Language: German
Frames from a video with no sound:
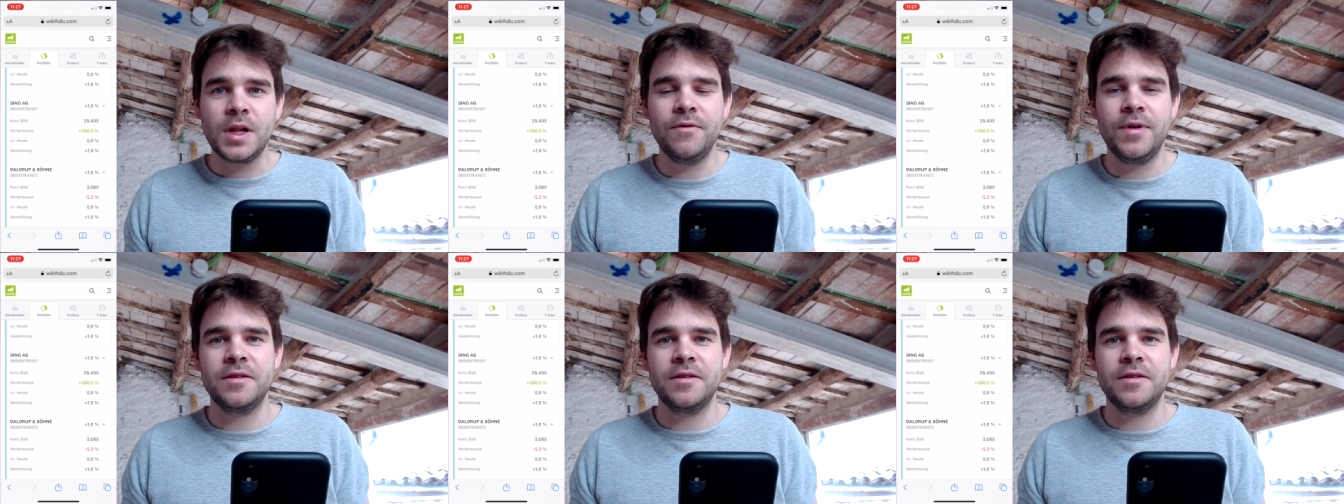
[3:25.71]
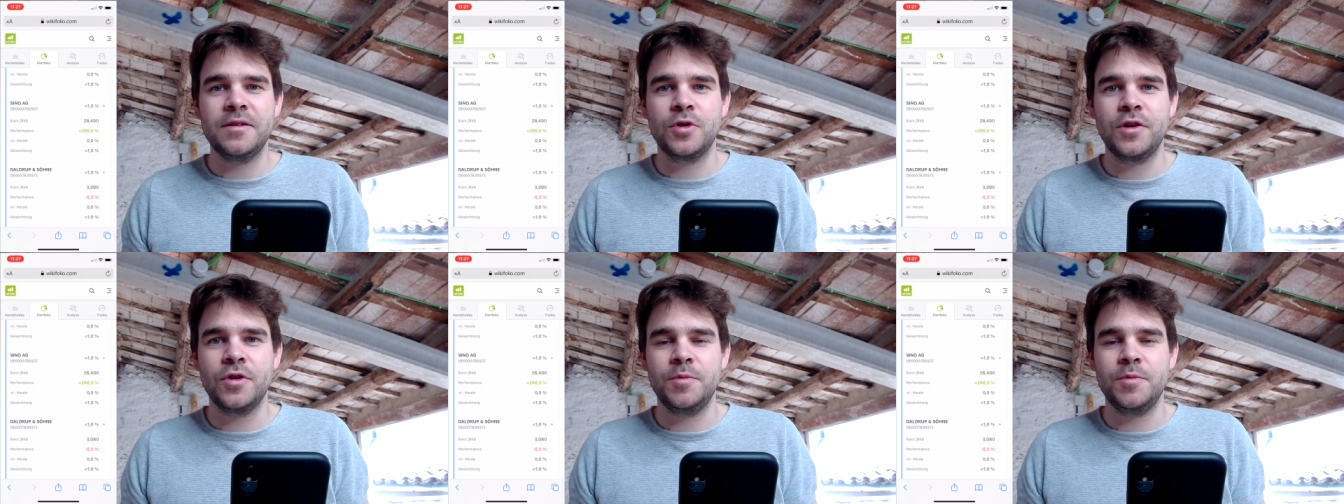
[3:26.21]
weil es
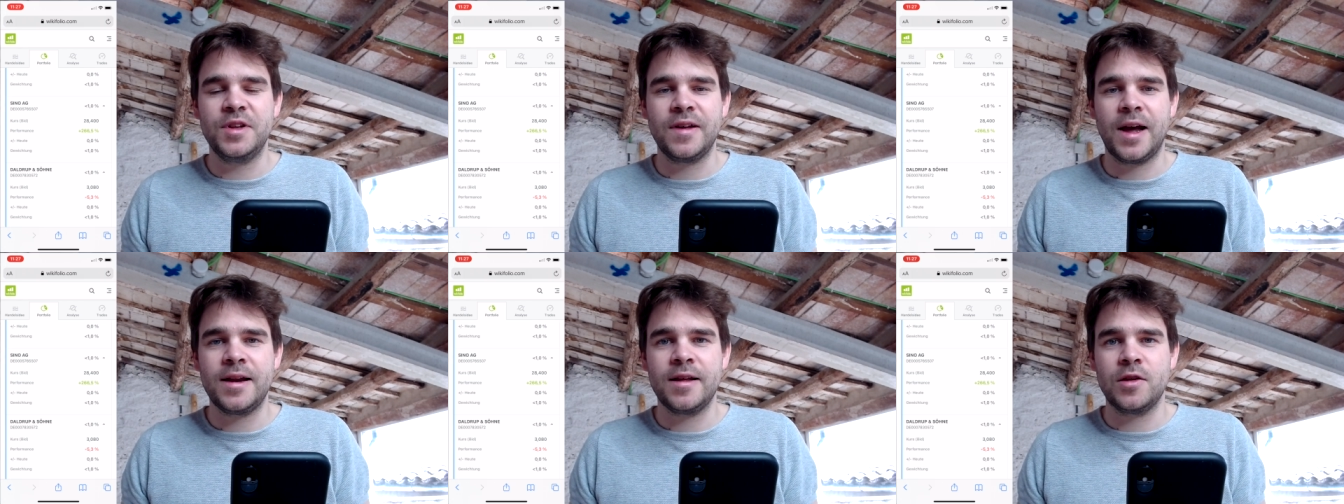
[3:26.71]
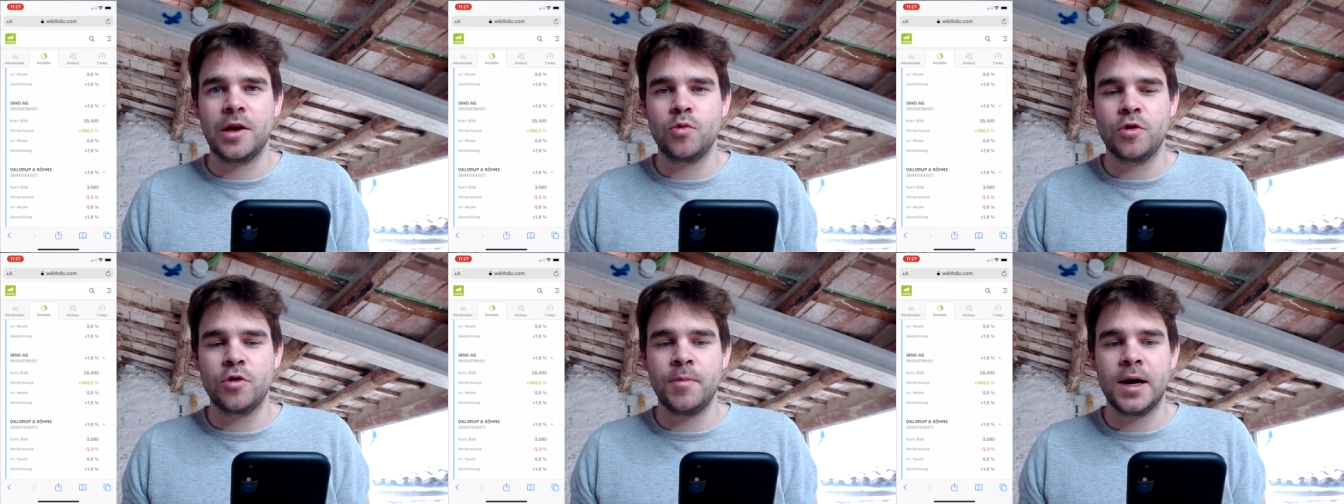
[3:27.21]
wirklich vom Design her sehr
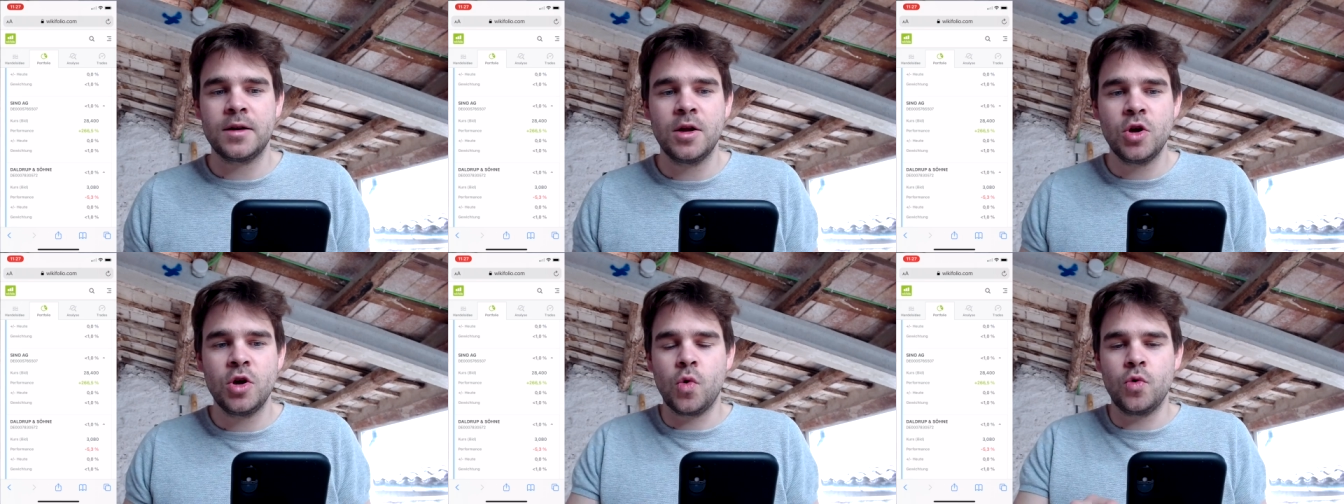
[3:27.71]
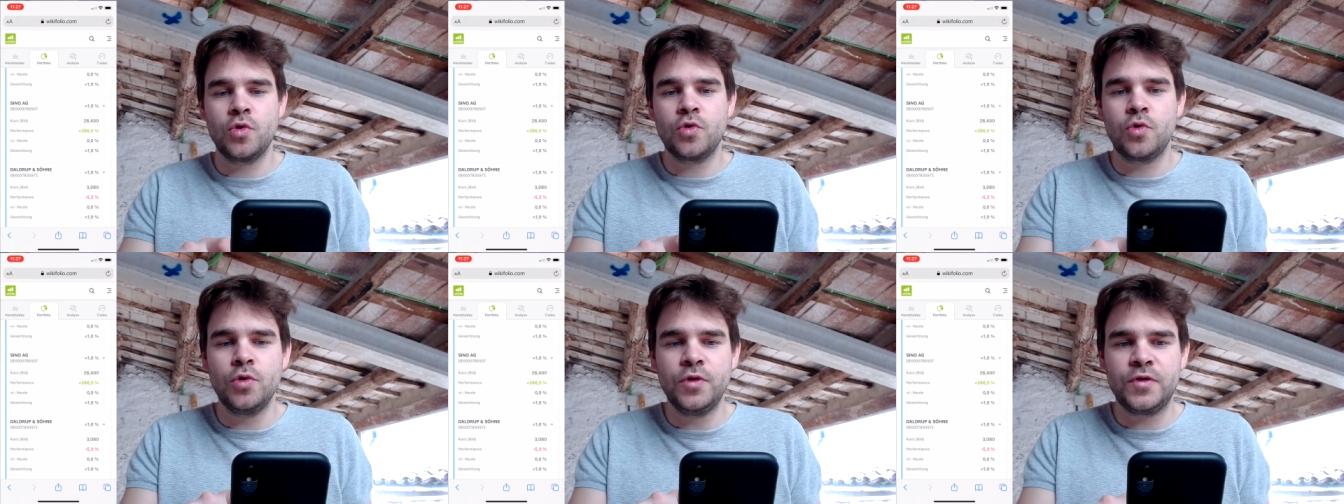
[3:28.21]
gut gemacht und
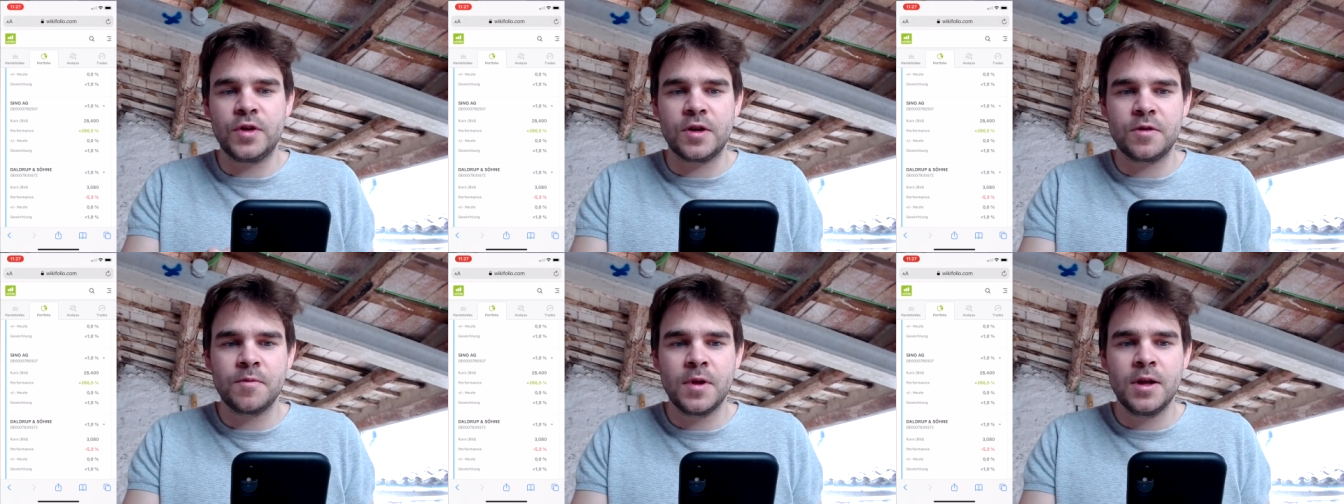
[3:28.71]
günstig.